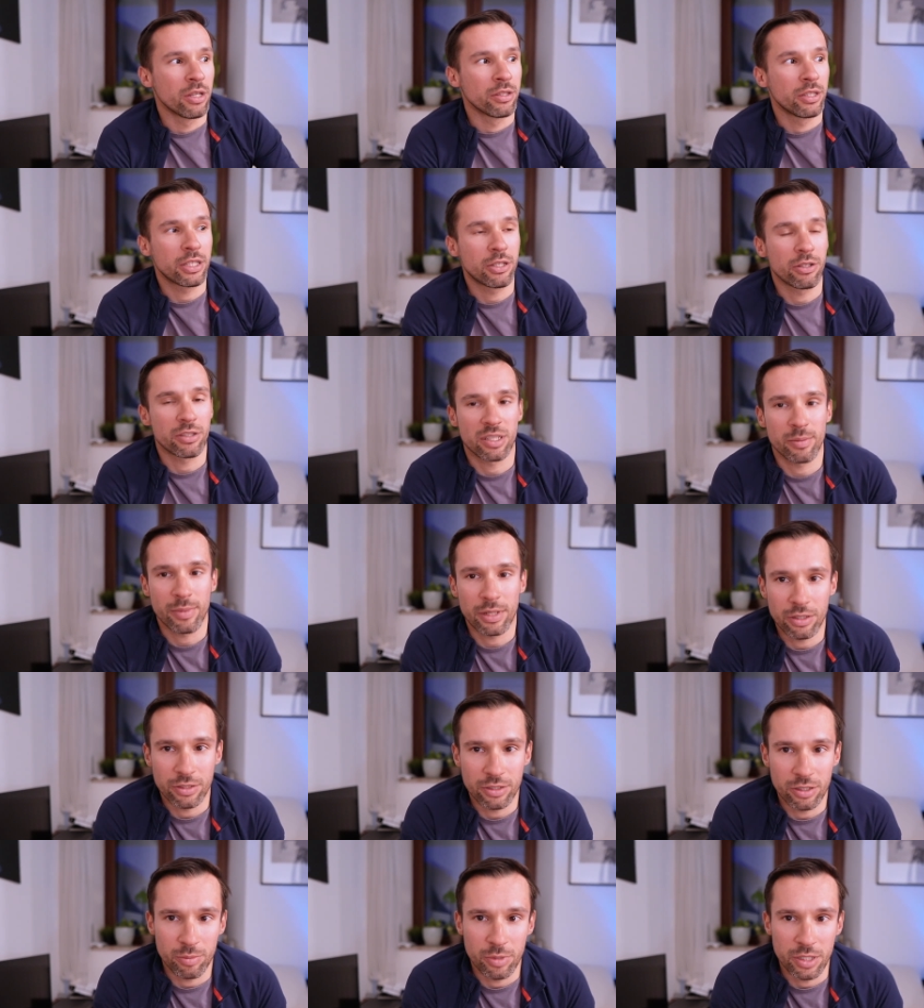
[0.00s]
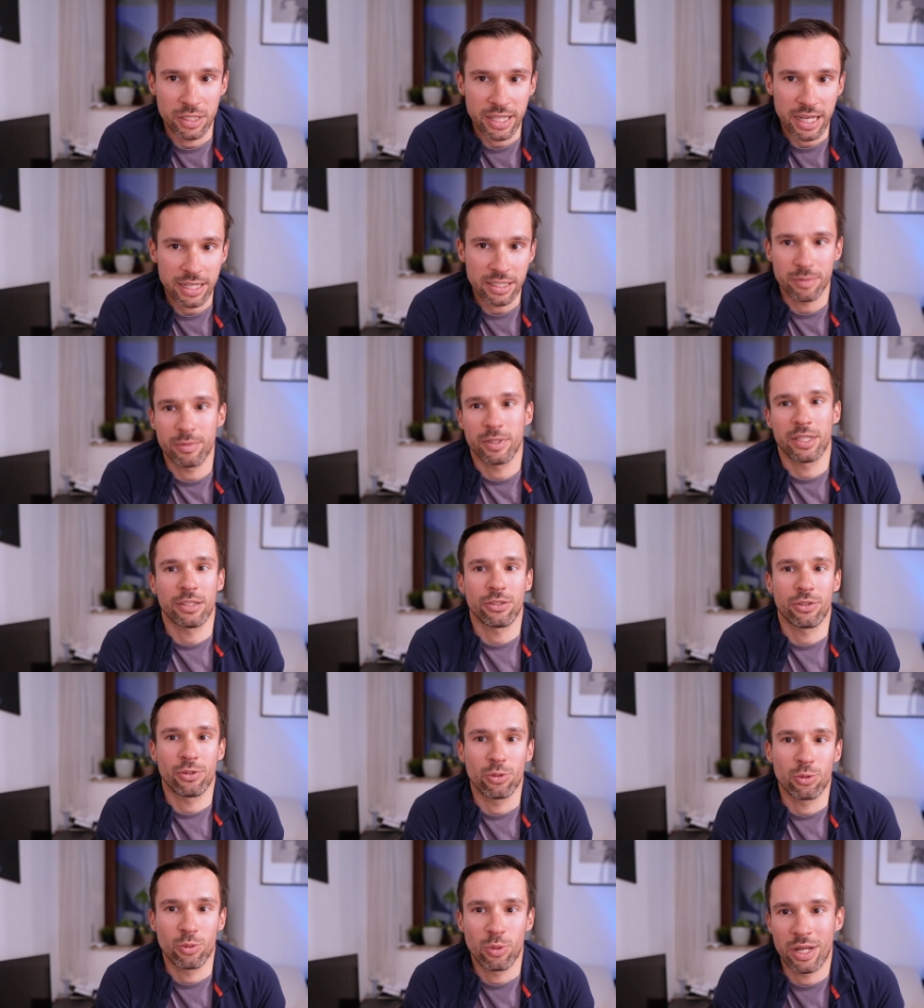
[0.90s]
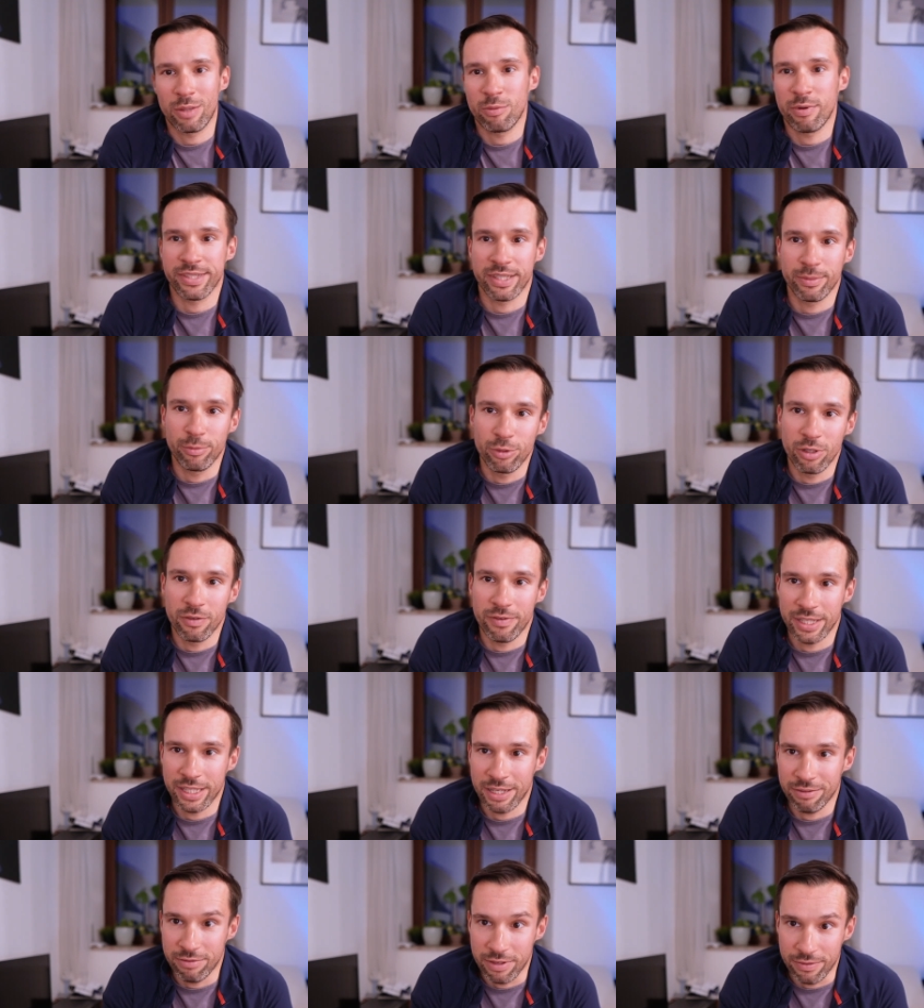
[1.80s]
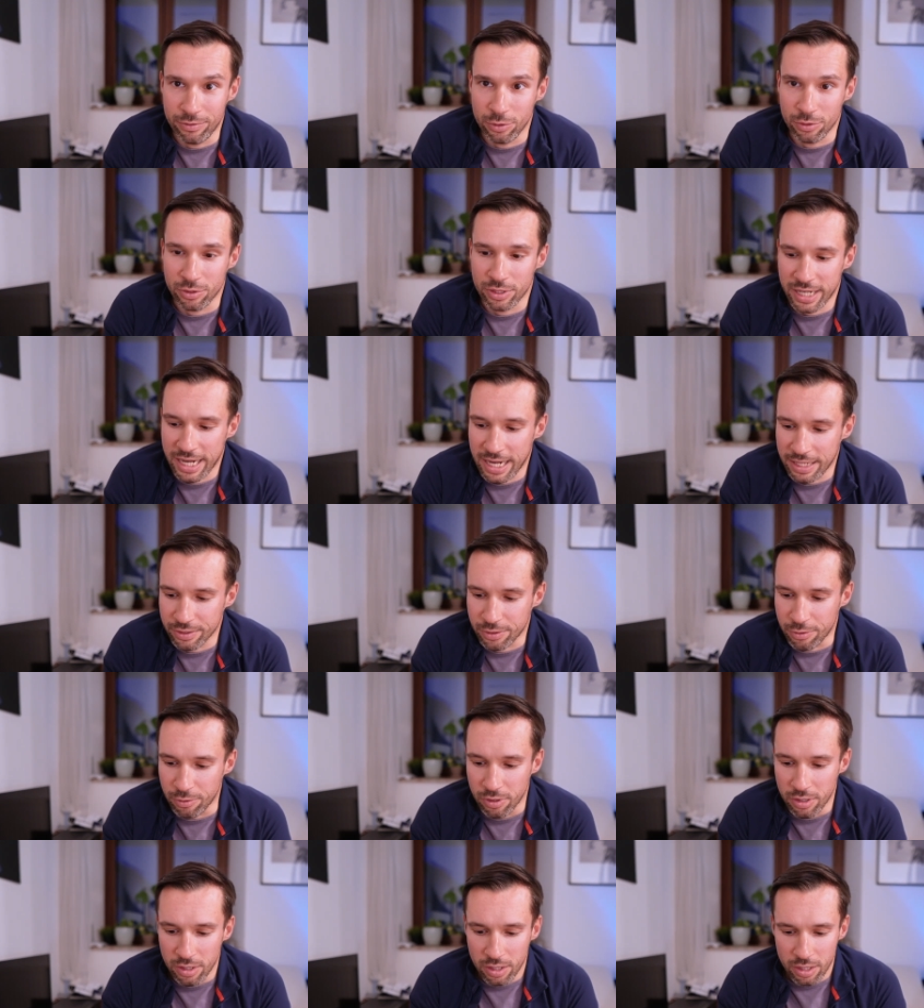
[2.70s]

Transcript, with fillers: tylko trzeba to zrobić tak, żeby ta struktura była zabudowana wewnątrz kasku.